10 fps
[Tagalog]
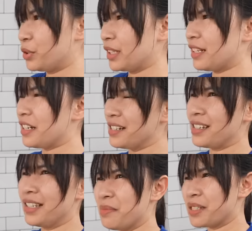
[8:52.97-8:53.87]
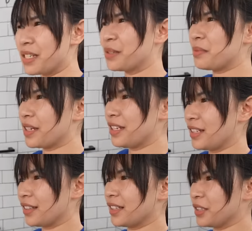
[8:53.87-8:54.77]
Buti na lang hindi masyadong
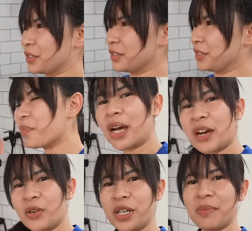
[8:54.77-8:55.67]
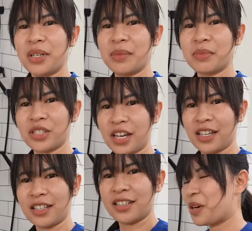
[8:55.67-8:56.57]
mainit ngayon. Makulimlim siya.
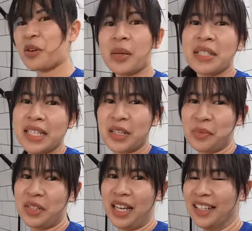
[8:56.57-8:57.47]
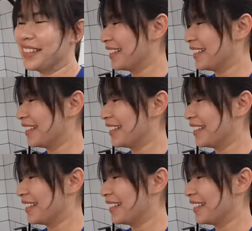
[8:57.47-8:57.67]
Pero huwag naman sana umula.